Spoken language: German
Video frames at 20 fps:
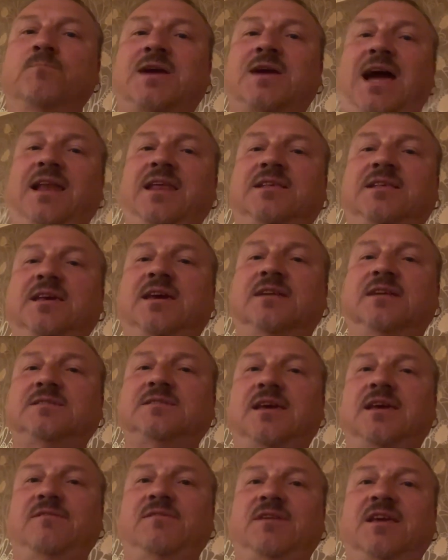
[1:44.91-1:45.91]
Kann ich dich jetzt,
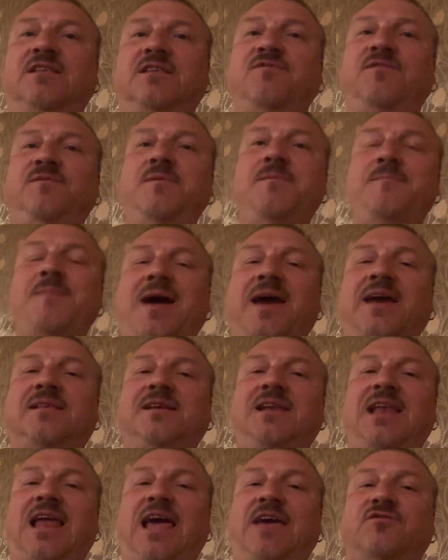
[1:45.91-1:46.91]
wie, jetzt, wie mache ich
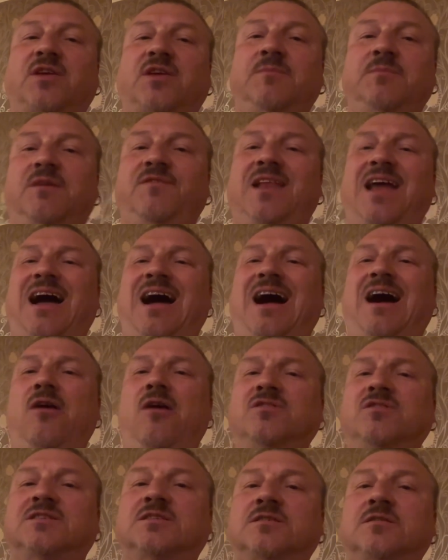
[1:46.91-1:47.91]
den Livestream denn wieder
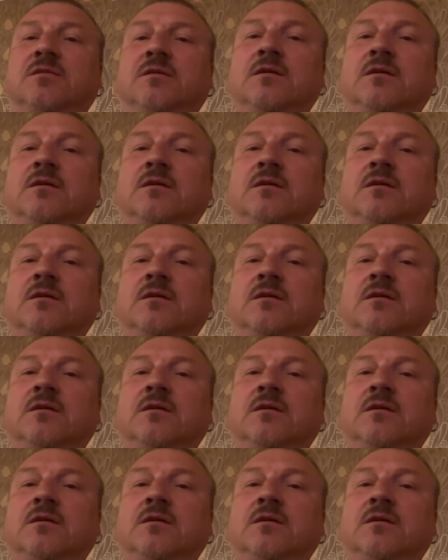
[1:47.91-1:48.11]
aus?